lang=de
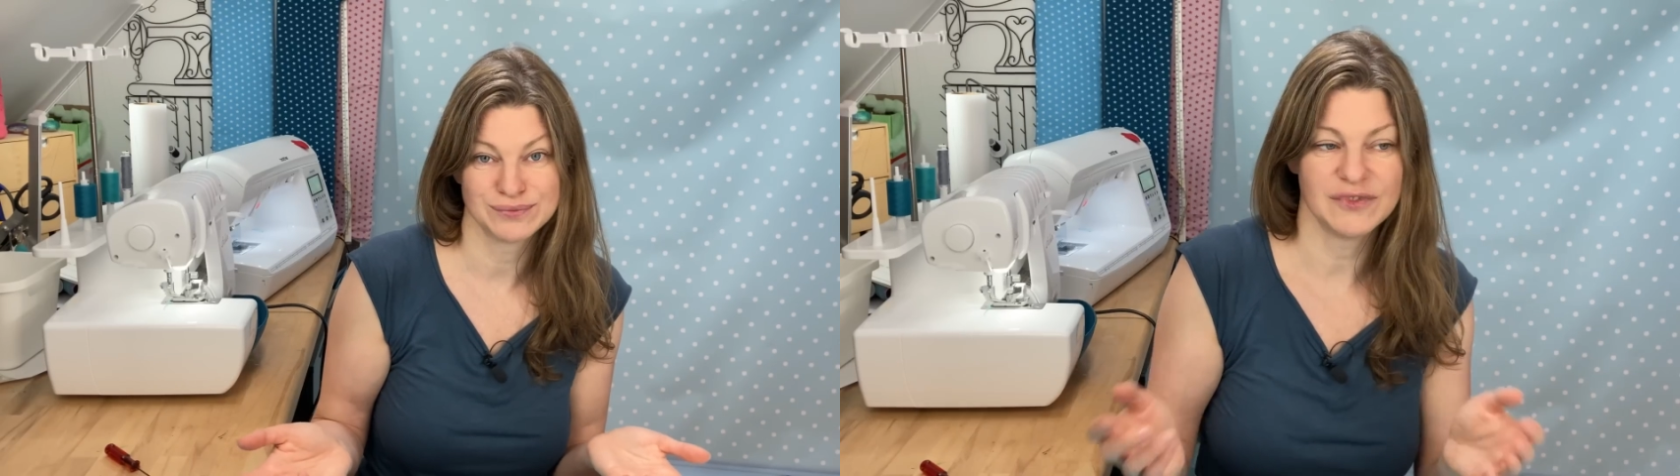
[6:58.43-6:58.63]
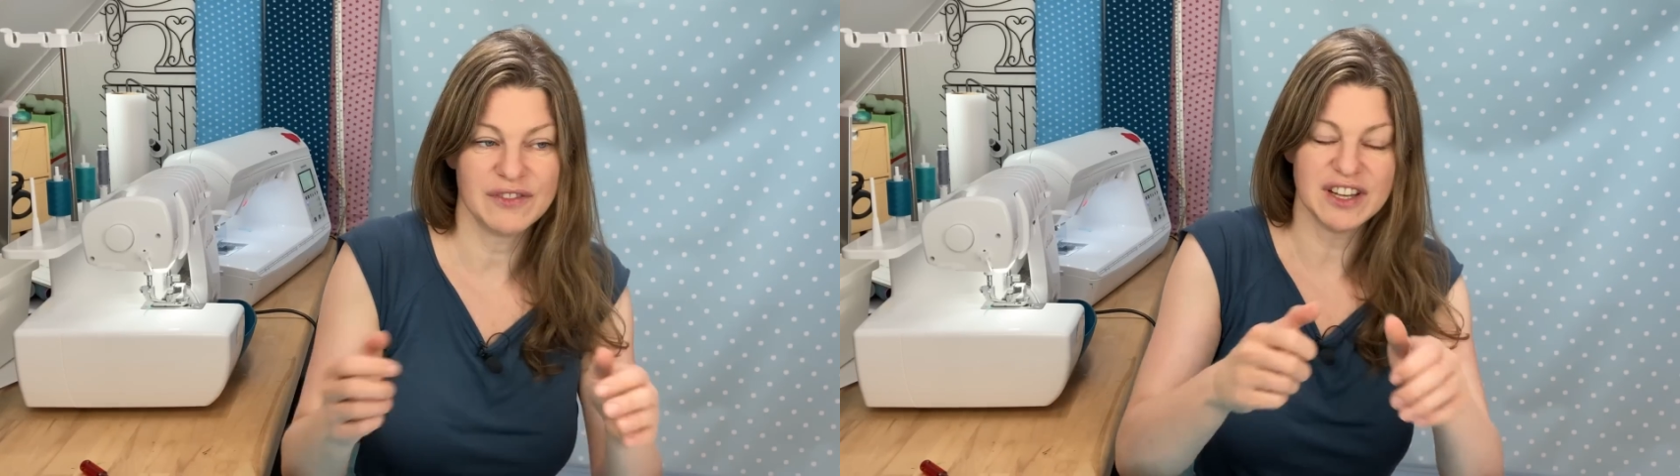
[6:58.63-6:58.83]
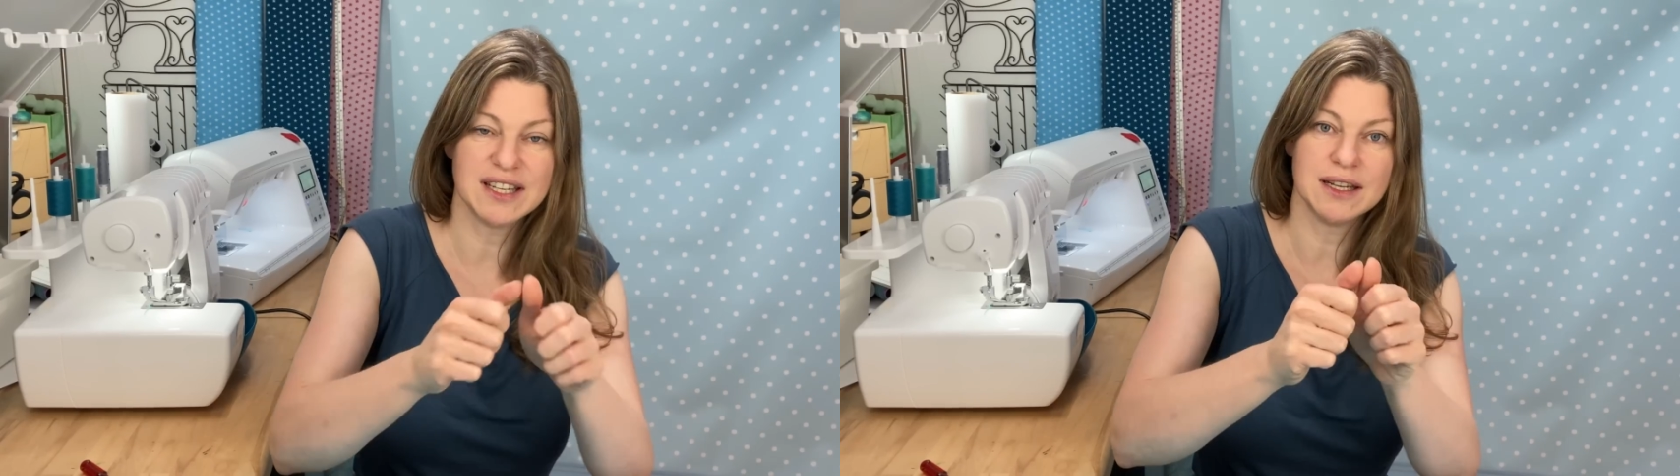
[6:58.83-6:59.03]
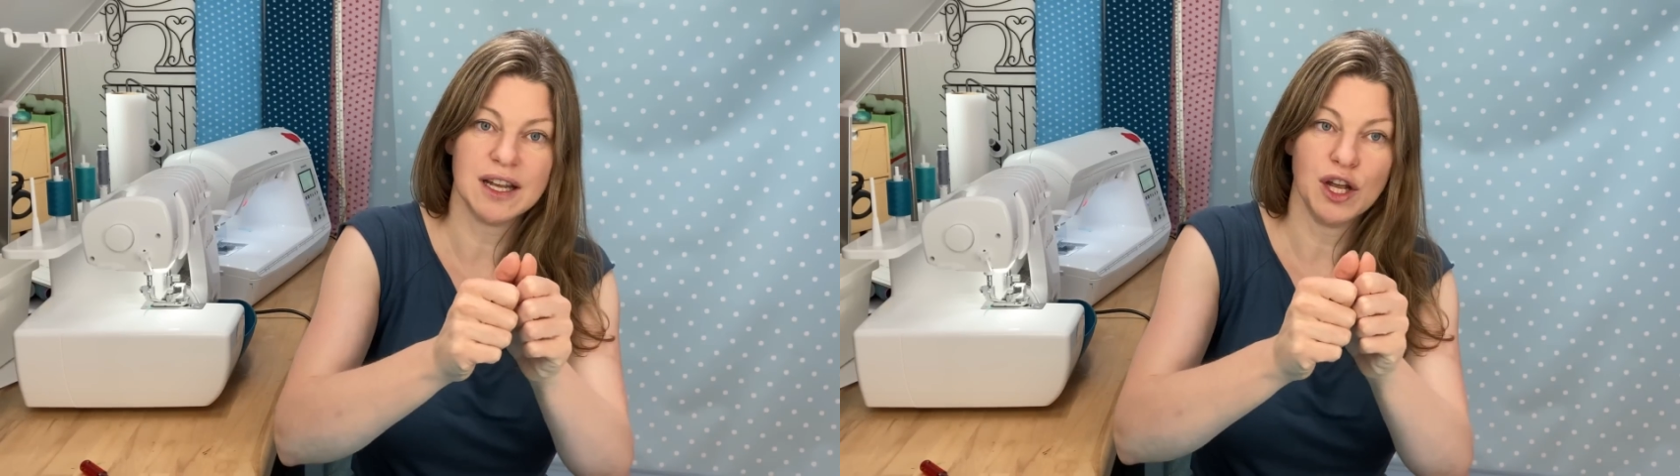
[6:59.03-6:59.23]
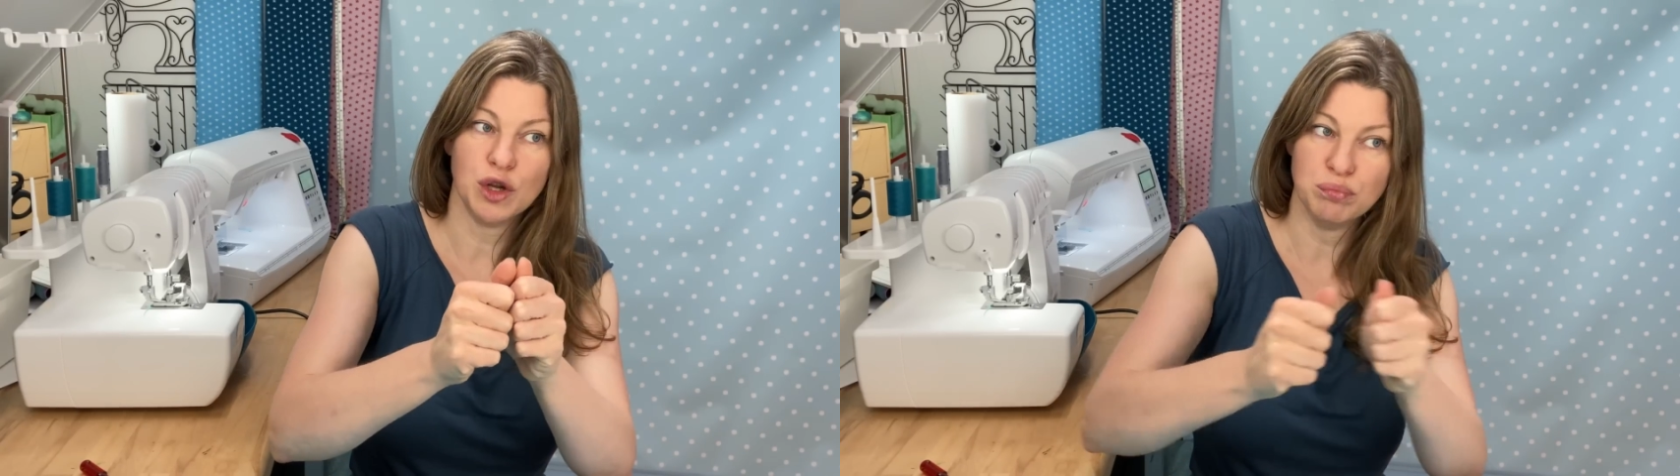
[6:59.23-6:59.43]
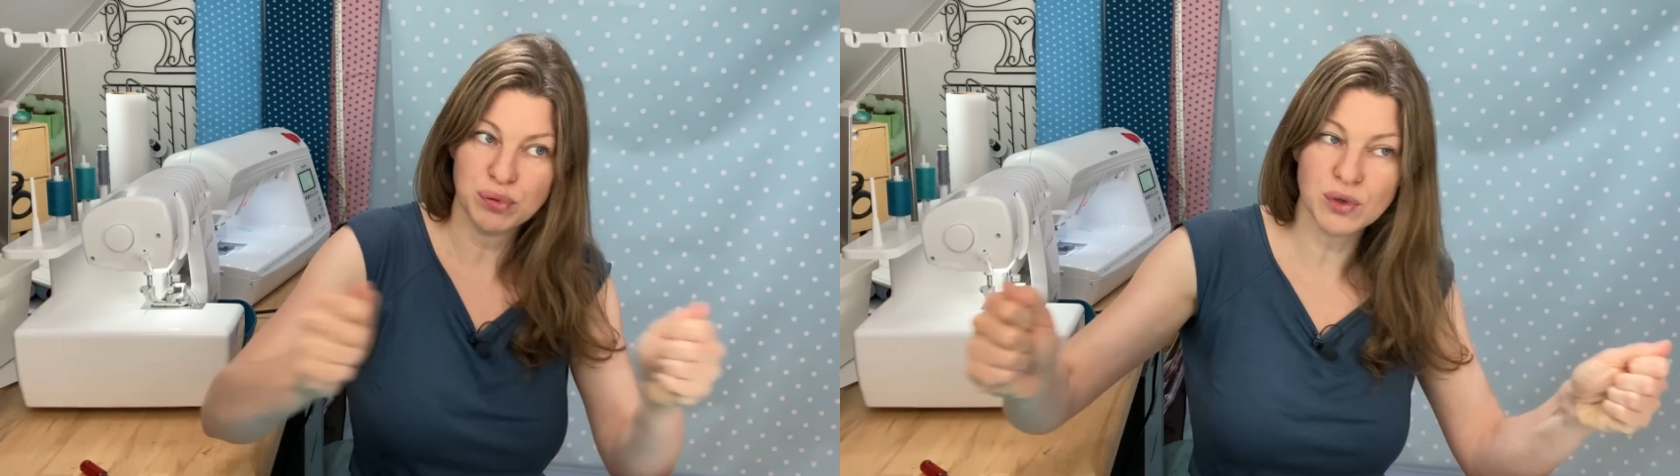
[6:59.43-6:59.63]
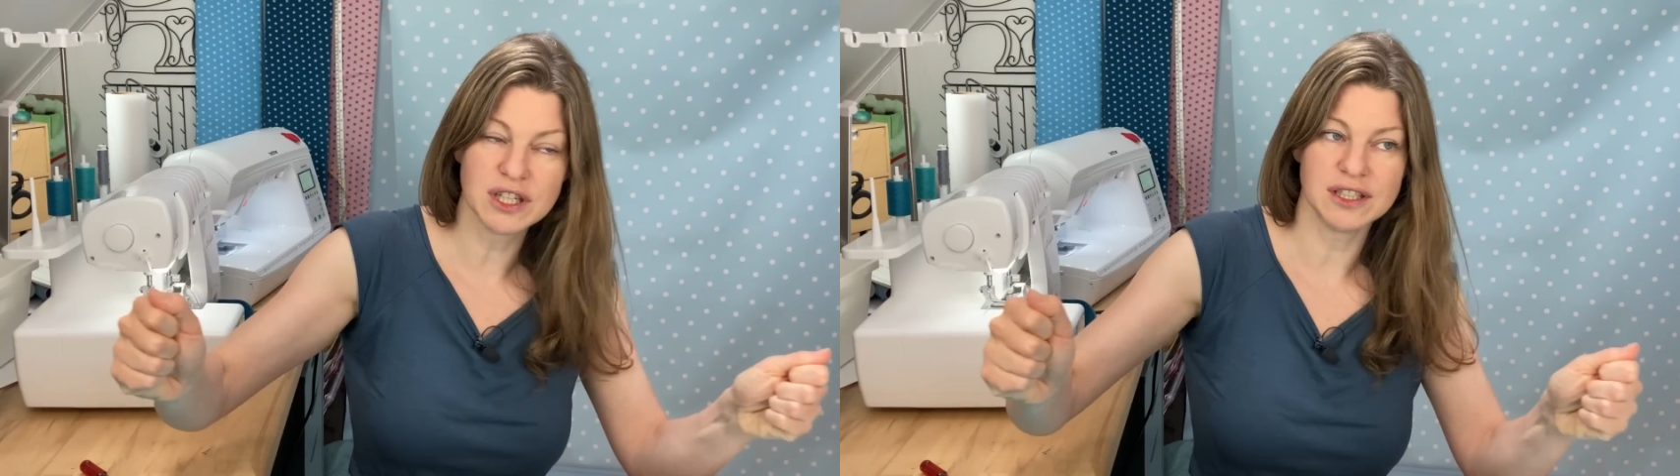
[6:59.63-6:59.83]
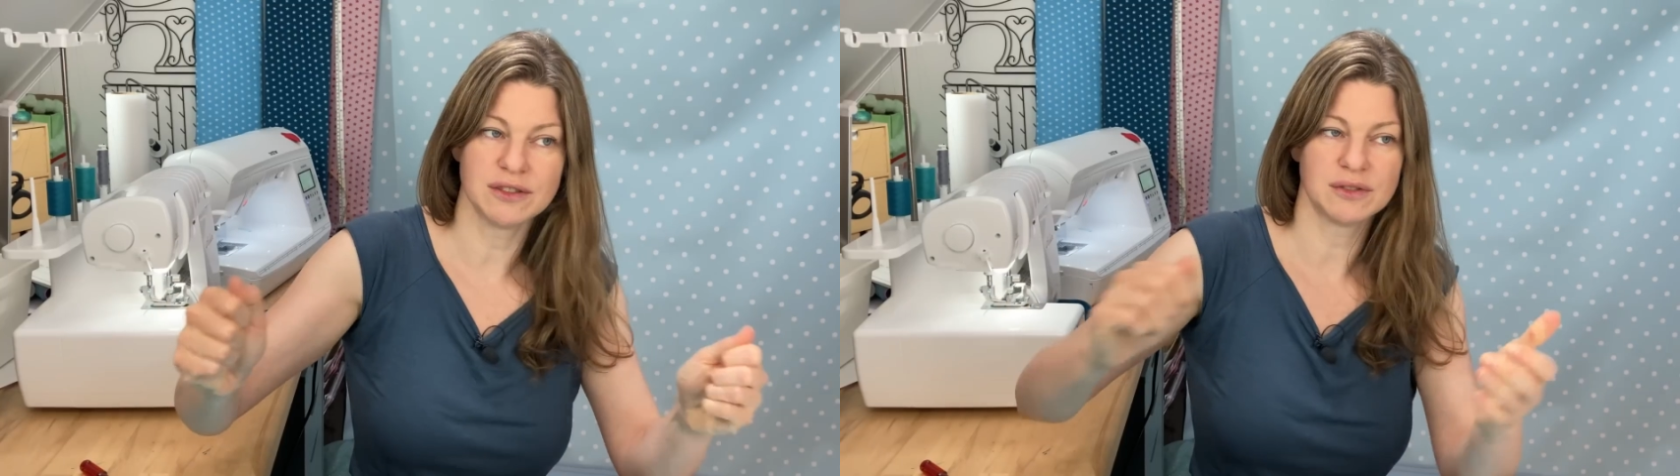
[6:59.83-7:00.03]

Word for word: Wenn wir den bügeln